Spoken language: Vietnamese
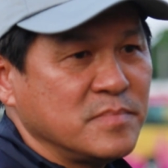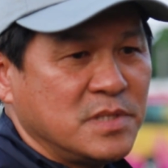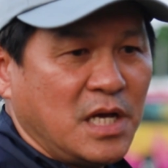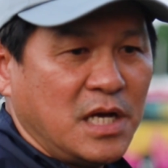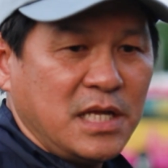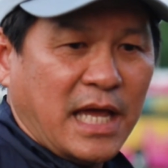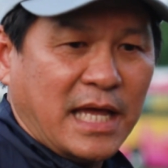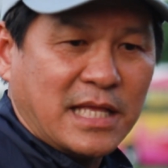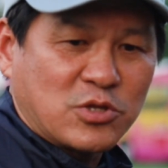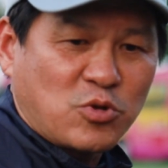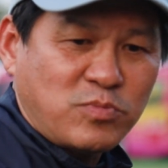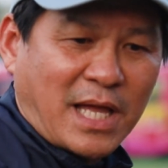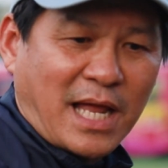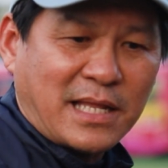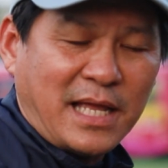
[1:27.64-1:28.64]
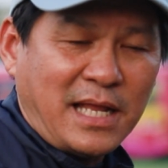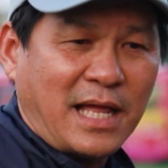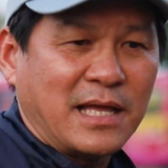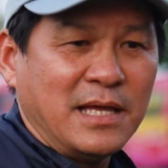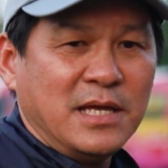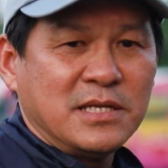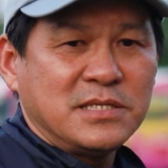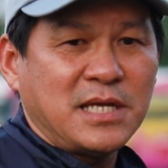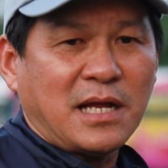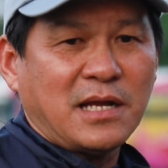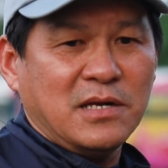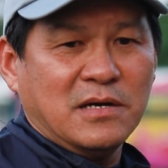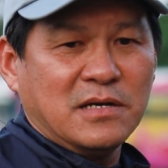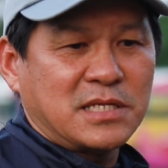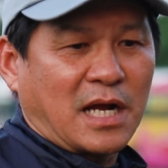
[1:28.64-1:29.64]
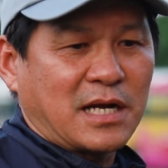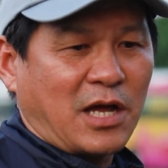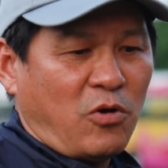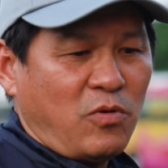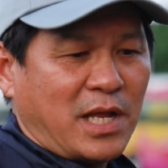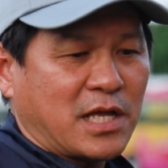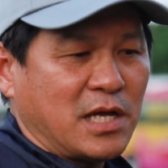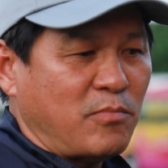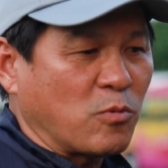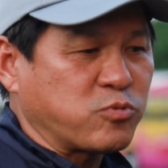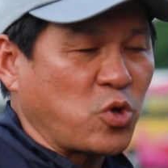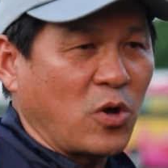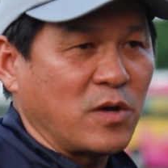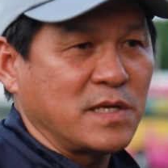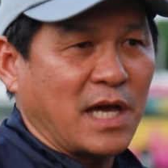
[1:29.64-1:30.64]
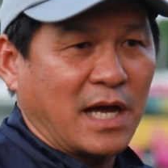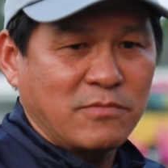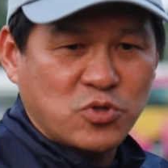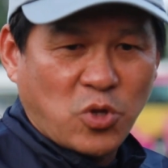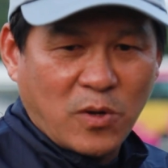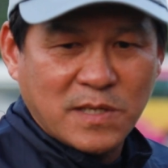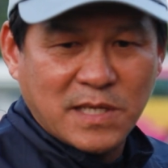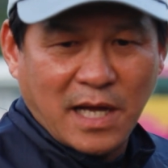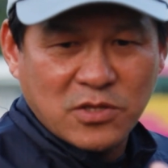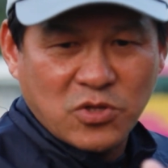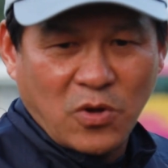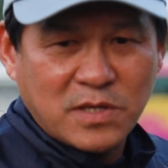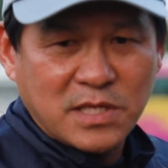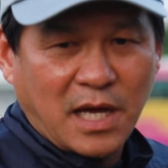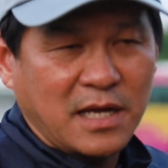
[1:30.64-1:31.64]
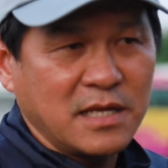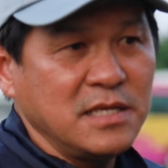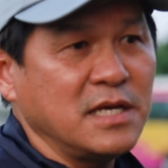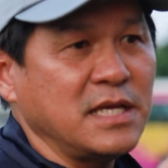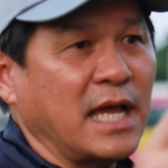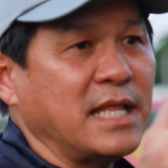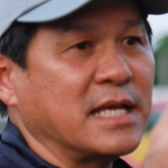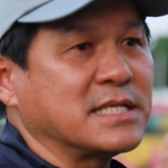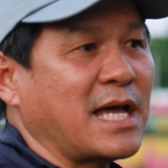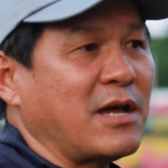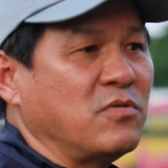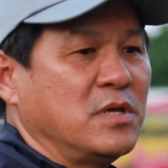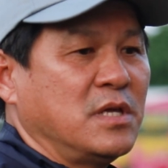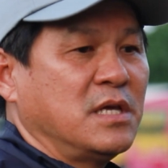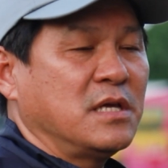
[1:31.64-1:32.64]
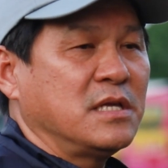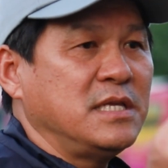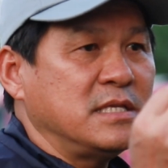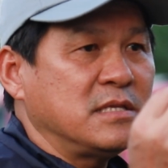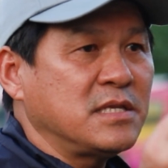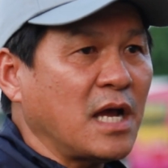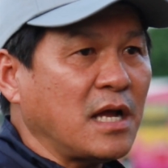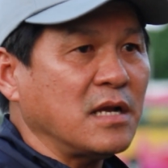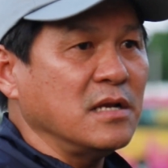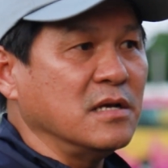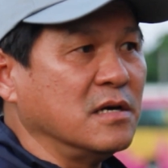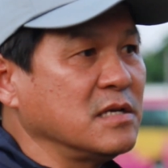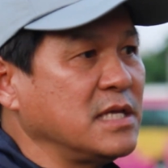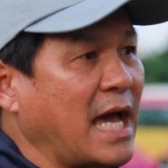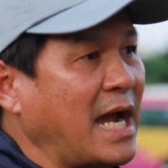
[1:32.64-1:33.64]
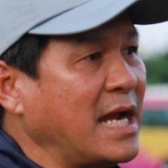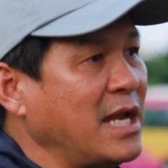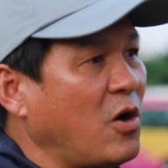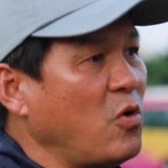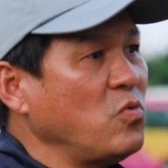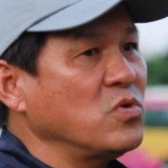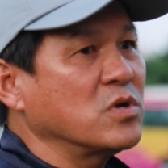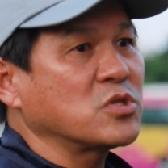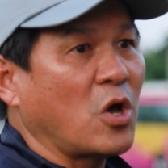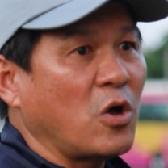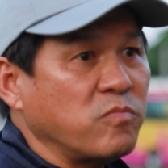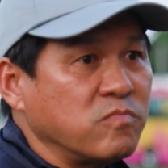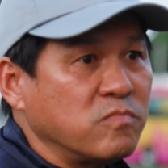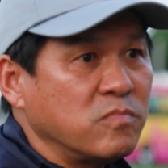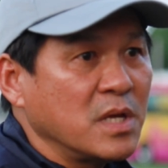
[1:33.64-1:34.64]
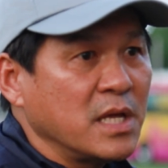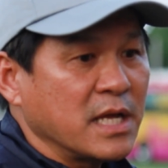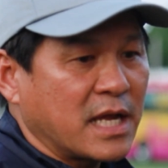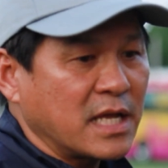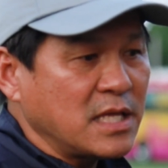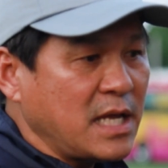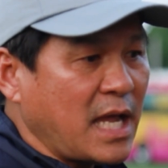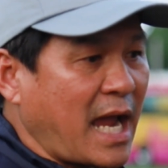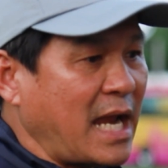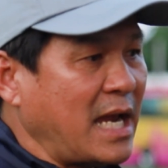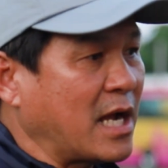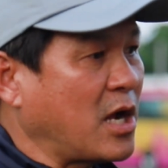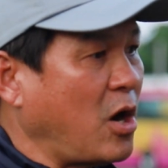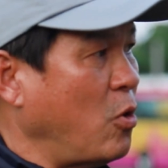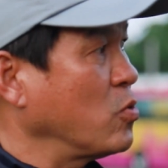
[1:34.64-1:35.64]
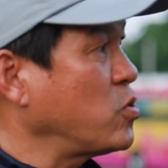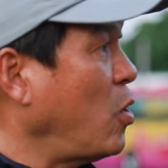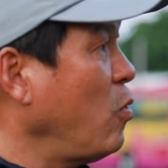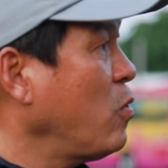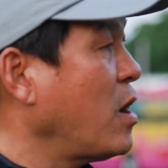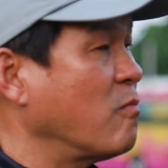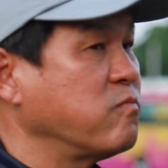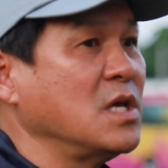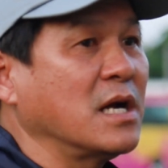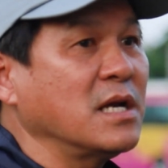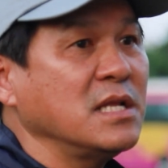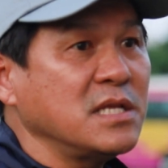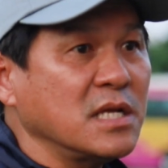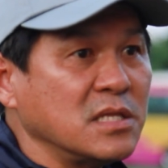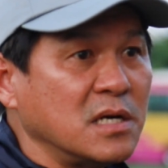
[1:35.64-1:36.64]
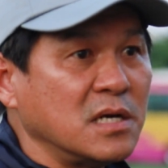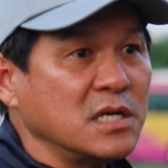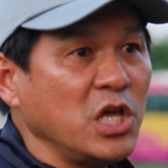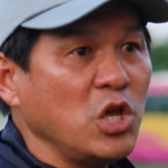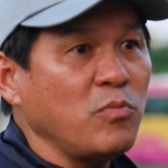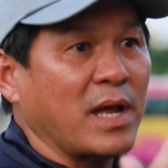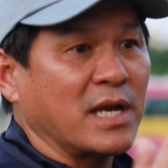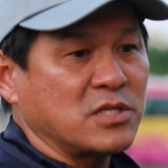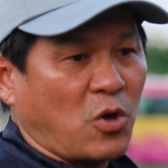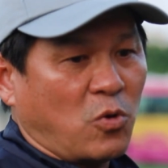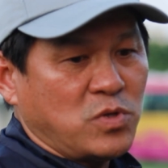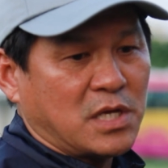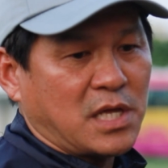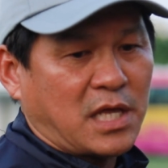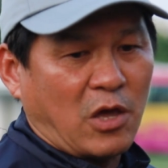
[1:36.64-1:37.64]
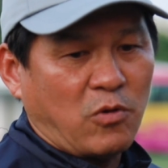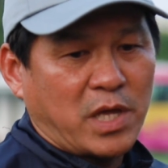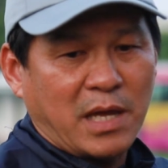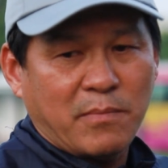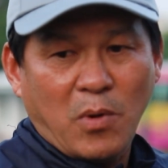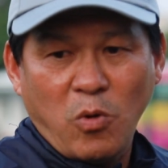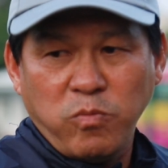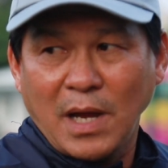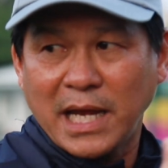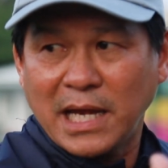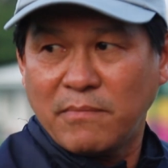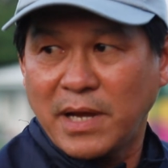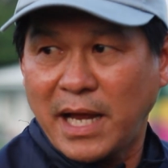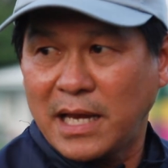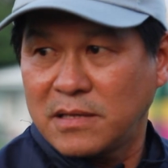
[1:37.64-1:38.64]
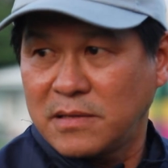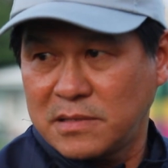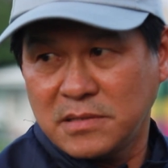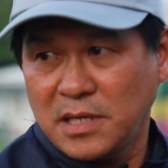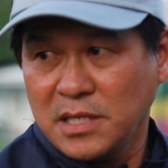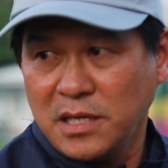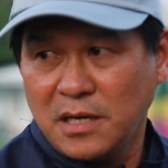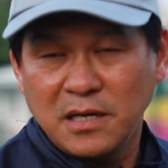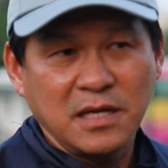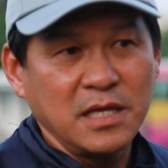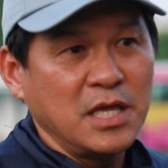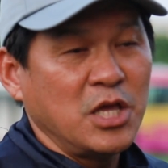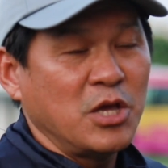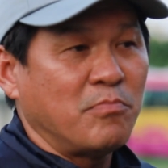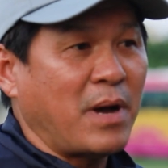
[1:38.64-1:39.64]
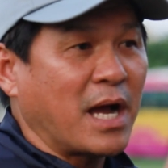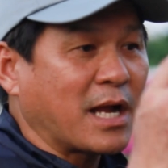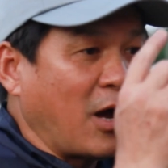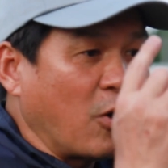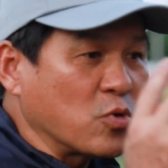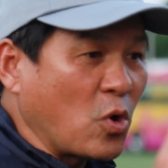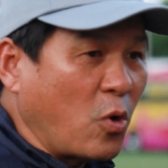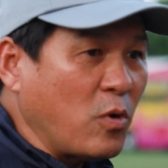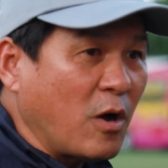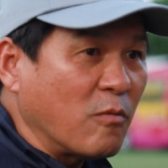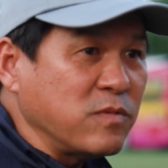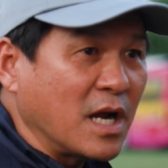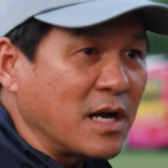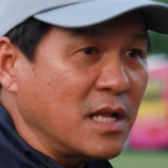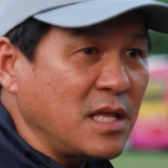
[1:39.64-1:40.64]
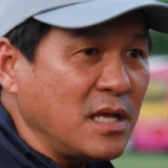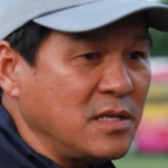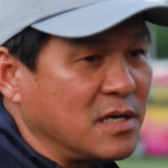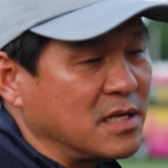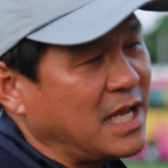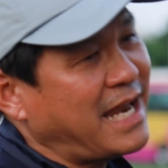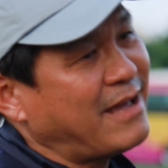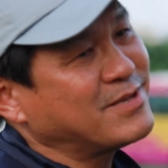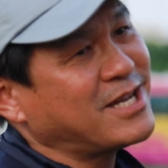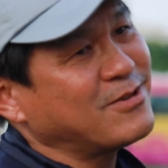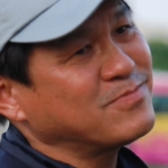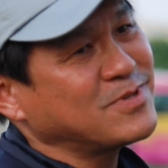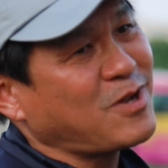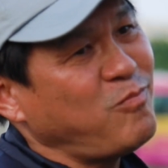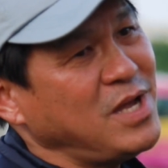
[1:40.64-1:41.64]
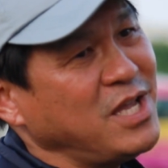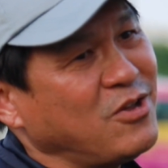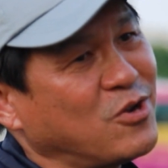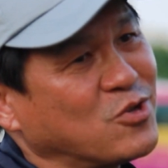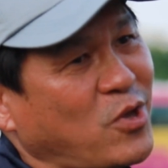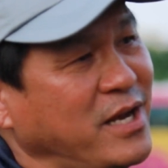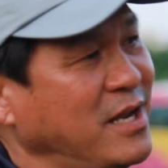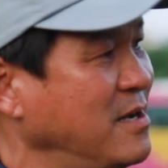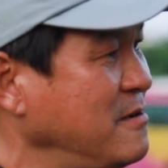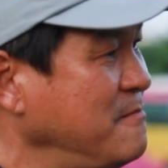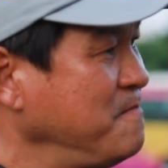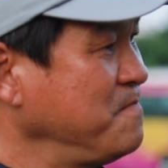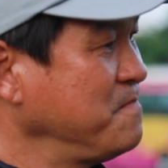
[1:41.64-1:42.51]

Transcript: Như vậy là chúng ta thấy là chất lượng trận đấu là cứ một tuần trận. Như vậy là sao? Chất lượng giải đấu nó tốt. Cái thứ hai là cầu thủ không dẫn đến chấn thương. Nếu mà anh tổ chức cái kiểu kia 4 ngày, 5 ngày là chấn thương, mà cầu thủ không dẫn đến chấn thương thì làm sao cống hiến cho đội tuyển được.